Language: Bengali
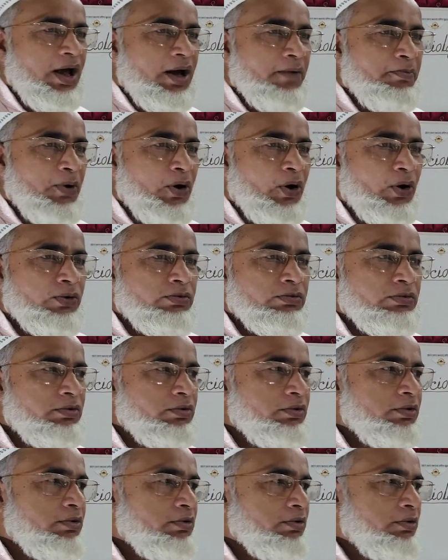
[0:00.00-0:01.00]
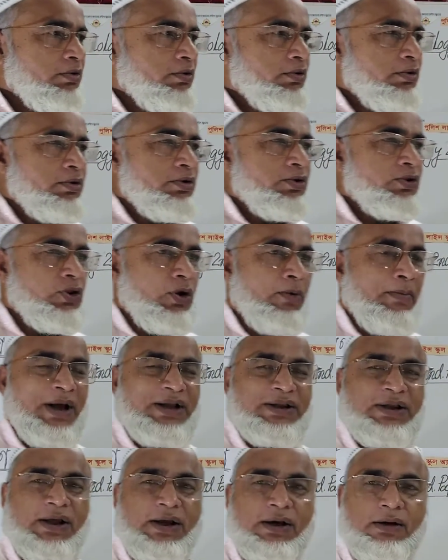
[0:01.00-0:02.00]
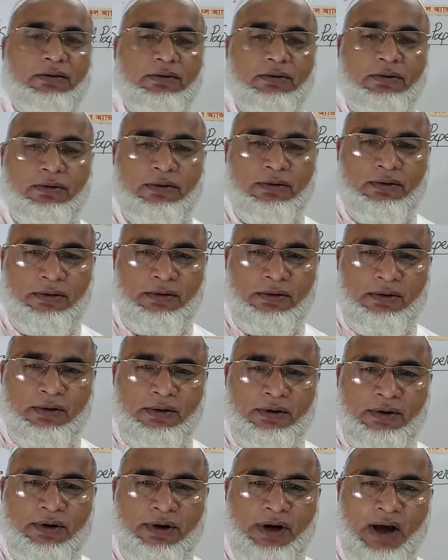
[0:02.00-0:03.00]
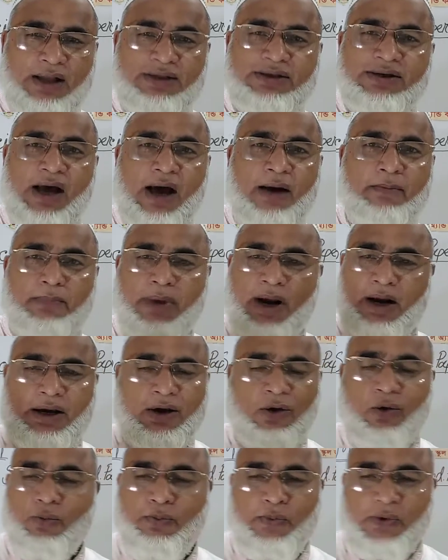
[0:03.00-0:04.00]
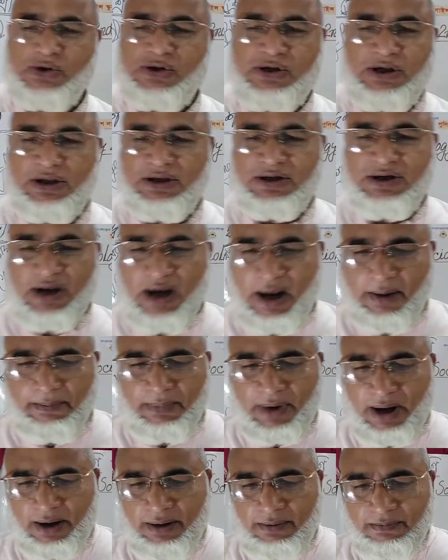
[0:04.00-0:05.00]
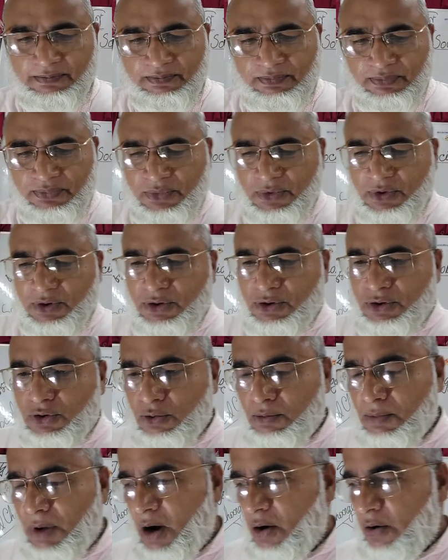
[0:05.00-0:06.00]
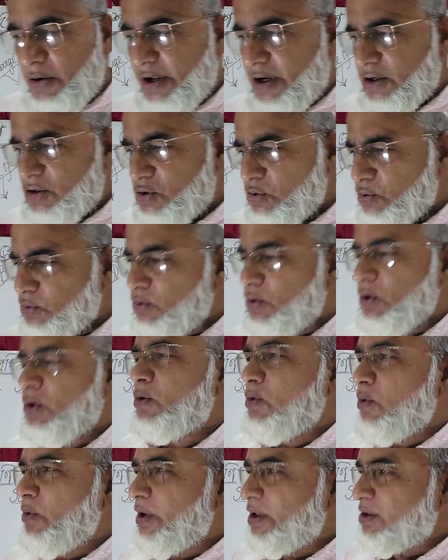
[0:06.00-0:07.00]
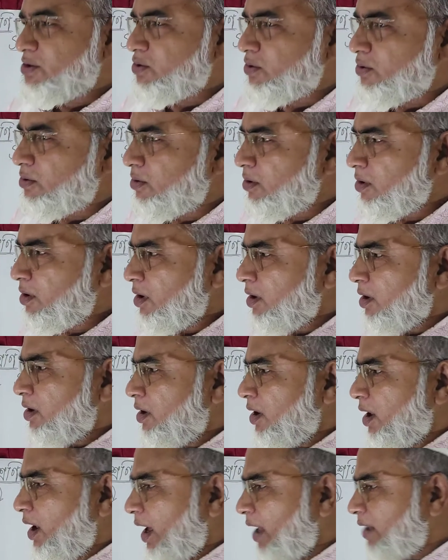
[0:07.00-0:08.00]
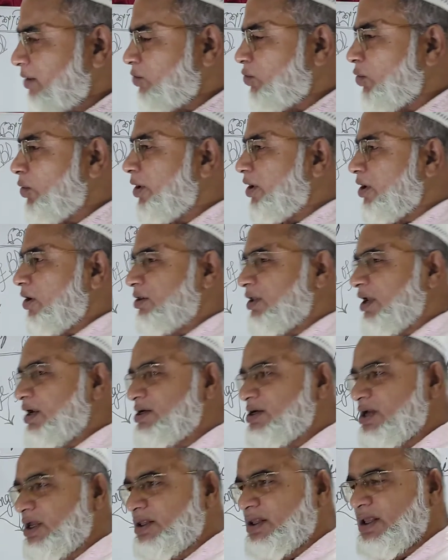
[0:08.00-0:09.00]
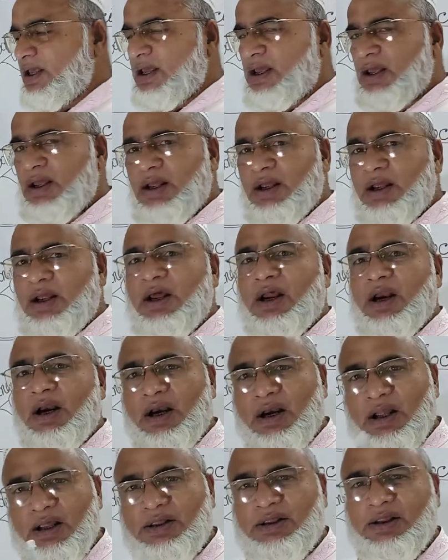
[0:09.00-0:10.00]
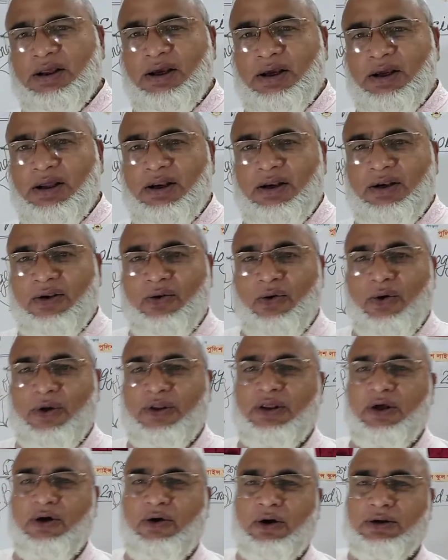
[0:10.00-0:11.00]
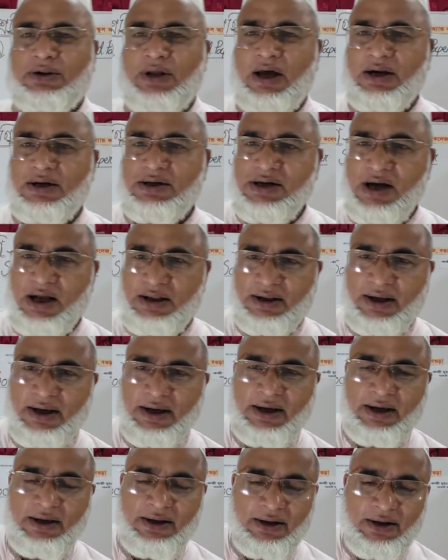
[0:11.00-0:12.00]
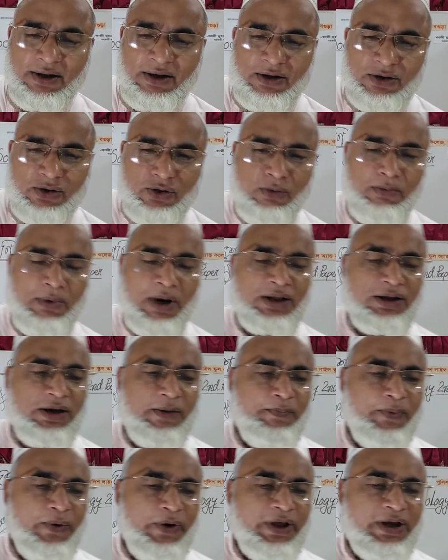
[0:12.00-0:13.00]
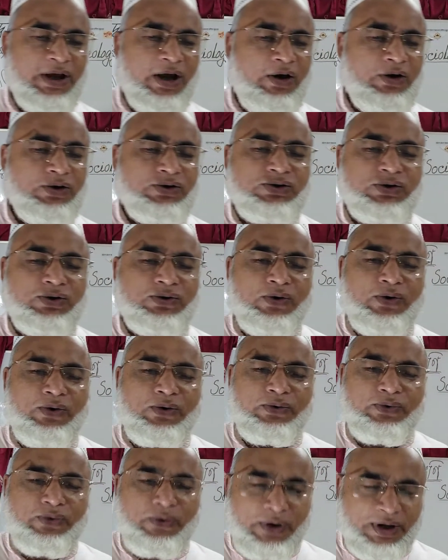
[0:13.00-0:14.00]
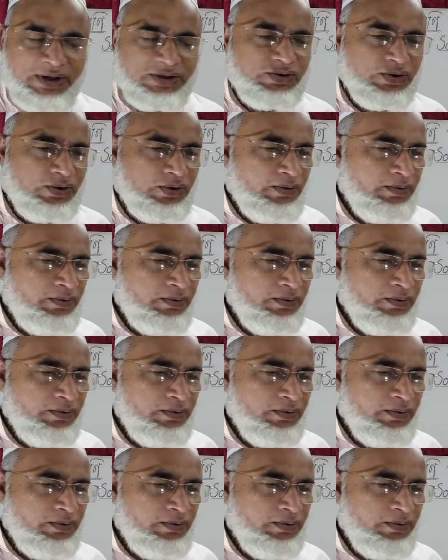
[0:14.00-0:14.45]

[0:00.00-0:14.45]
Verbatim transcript: এবং তোমাদের কাছে আমরা কেউ উপস্থিত ছিলাম না তোমরা অনেক সুন্দর করেছ আন্তরিকতার সাথে নীতি নৈতিকতার সাথে তোমরা যে পরীক্ষায় অংশগ্রহণ করেছ